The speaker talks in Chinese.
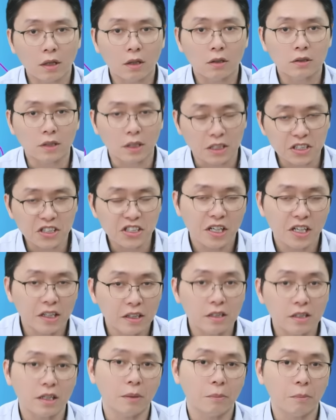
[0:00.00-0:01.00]
要涨一千
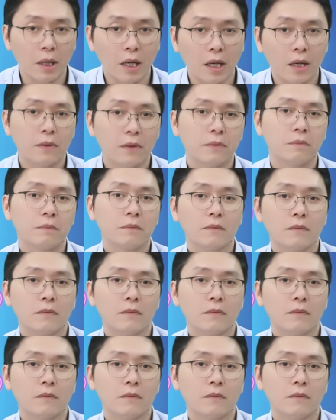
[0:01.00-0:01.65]
点吗？”